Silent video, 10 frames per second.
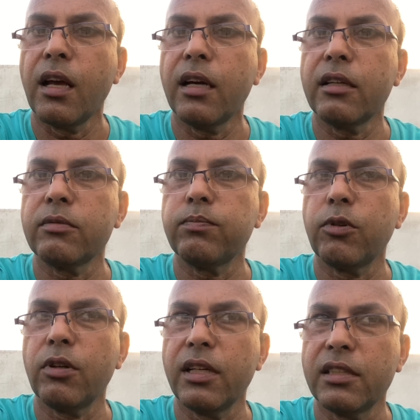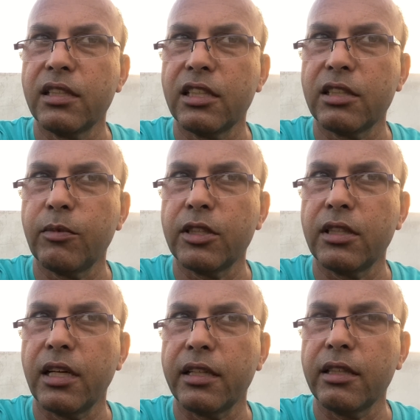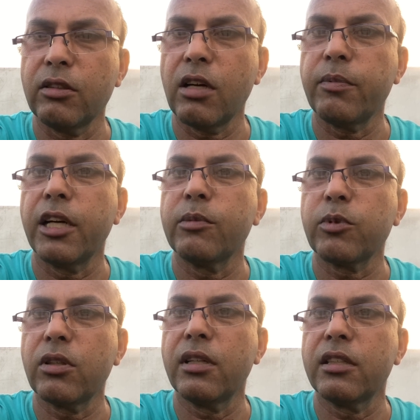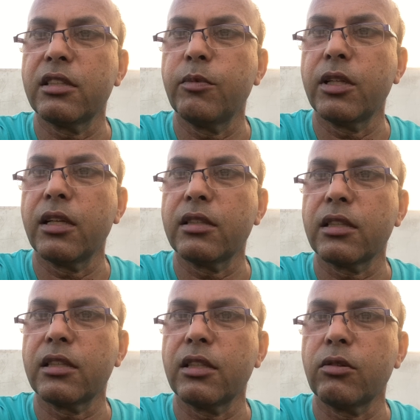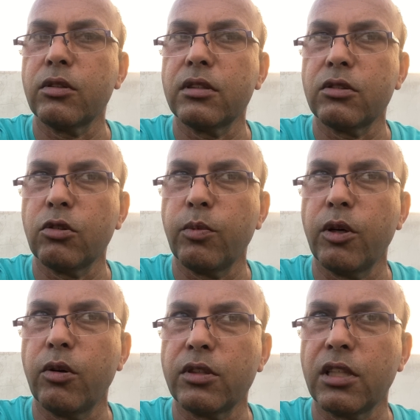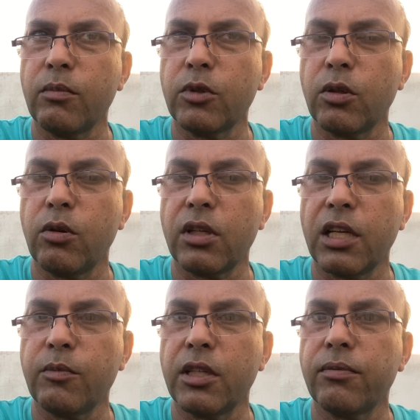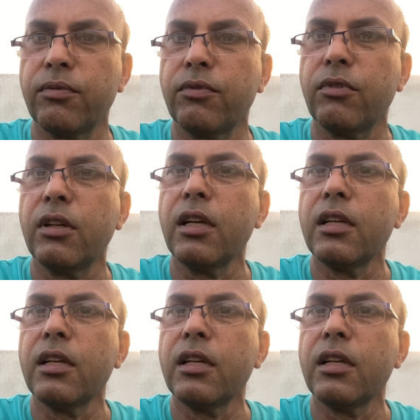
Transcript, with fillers: अगर पोलिनेशन की समस्या आ रही है तो आप हैंड पोलिनेशन भी कर सकते हो सुबह और शाम दोनों टाइम ये फूल